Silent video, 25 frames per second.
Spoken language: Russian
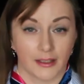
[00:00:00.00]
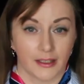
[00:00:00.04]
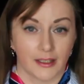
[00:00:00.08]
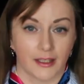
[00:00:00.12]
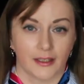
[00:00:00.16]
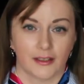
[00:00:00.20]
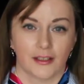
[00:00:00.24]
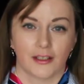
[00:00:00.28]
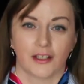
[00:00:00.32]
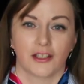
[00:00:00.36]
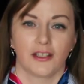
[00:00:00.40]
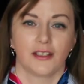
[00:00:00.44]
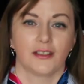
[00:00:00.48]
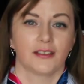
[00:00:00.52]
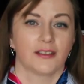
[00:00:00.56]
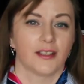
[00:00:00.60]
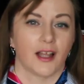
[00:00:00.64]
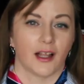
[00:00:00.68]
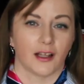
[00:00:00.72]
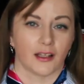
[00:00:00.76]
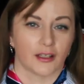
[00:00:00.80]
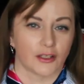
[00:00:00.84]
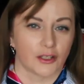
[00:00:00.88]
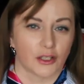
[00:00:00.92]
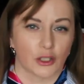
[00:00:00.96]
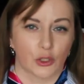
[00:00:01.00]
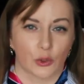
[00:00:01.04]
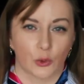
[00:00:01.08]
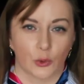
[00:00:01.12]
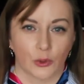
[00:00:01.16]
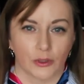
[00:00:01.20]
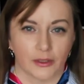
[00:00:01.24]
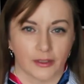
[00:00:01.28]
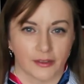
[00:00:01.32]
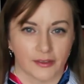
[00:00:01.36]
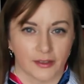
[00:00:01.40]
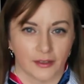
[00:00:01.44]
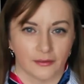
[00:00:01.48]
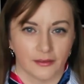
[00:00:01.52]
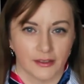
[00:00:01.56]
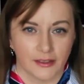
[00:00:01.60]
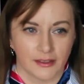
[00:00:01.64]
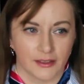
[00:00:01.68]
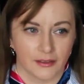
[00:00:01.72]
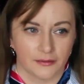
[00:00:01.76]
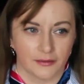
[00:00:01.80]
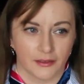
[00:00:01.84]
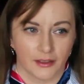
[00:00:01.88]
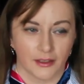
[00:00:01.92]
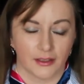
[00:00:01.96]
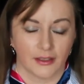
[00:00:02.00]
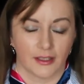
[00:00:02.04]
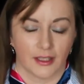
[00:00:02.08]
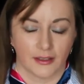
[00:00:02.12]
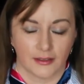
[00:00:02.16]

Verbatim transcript: я даже не знала, что это за выставка.